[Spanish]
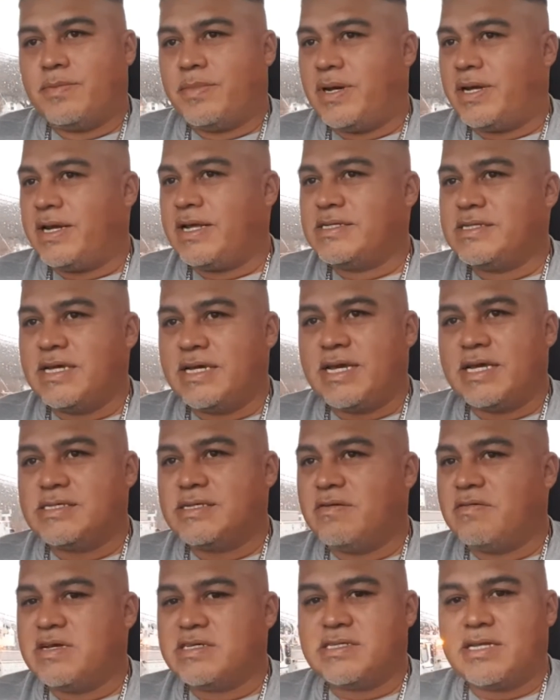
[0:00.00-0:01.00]
parece que
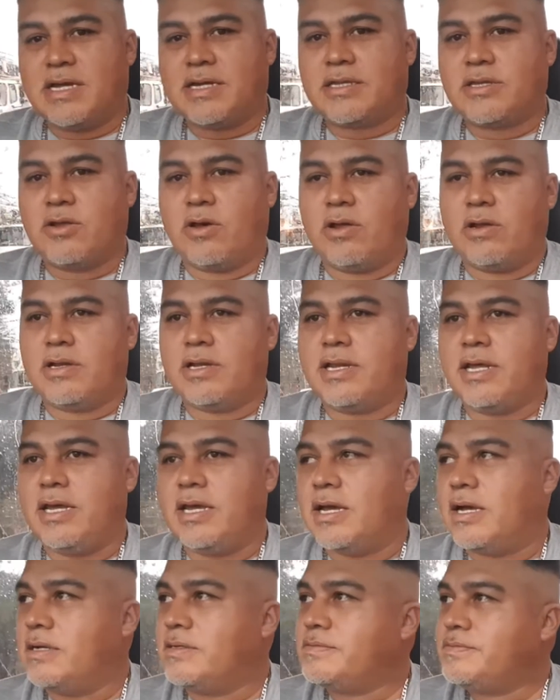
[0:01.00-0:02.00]
así va a estar todo el
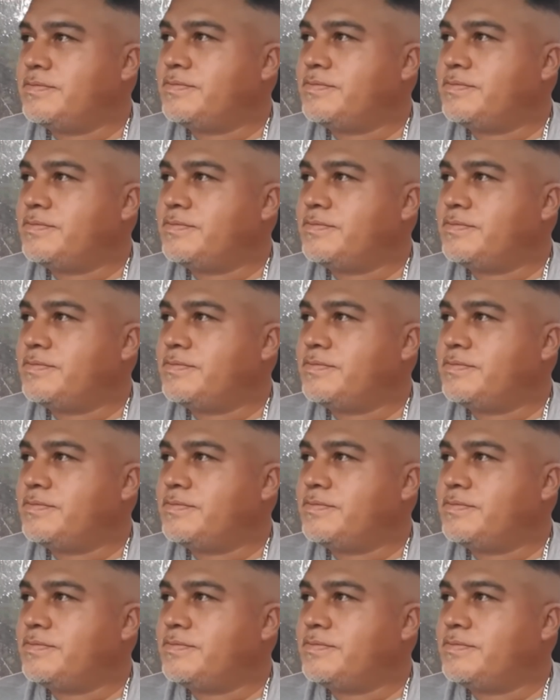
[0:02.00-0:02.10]
día